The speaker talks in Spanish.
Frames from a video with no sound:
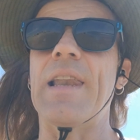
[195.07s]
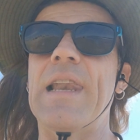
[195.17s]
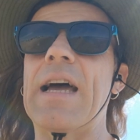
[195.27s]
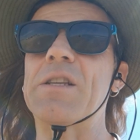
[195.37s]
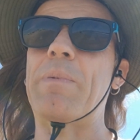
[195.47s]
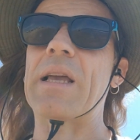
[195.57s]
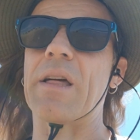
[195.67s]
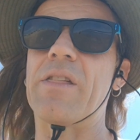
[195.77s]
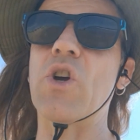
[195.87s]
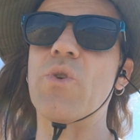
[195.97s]
la
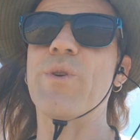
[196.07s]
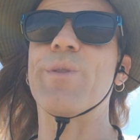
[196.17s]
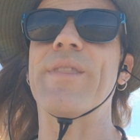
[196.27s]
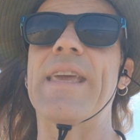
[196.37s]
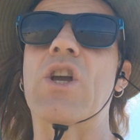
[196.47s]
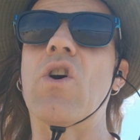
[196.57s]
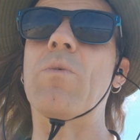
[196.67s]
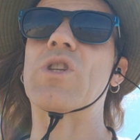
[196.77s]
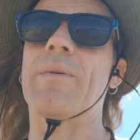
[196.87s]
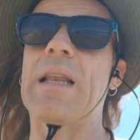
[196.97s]
explicación de
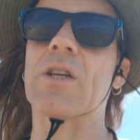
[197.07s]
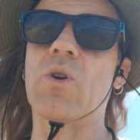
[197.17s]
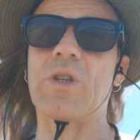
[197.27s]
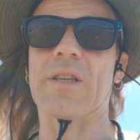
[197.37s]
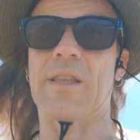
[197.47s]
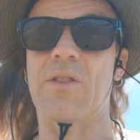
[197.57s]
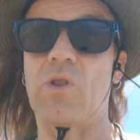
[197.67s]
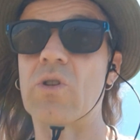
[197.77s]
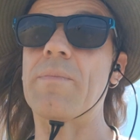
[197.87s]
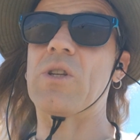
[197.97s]
cómo se ven las cosas en
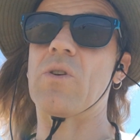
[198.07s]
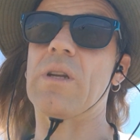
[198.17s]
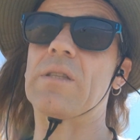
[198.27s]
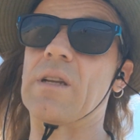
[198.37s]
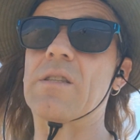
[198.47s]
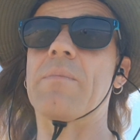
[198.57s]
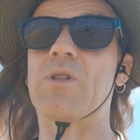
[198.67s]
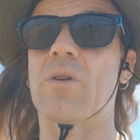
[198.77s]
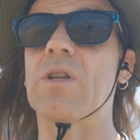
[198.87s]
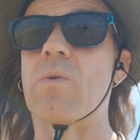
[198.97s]
dos dimensiones, tres
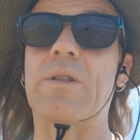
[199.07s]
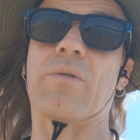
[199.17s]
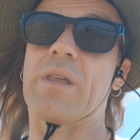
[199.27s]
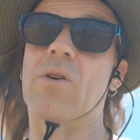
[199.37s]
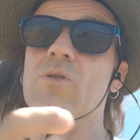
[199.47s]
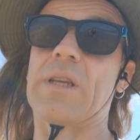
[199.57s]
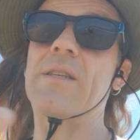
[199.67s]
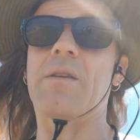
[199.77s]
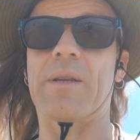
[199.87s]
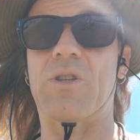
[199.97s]
dimensiones, cuatro, cinco,
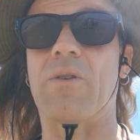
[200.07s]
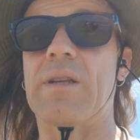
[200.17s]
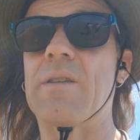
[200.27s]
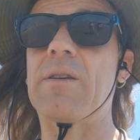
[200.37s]
seis dimensiones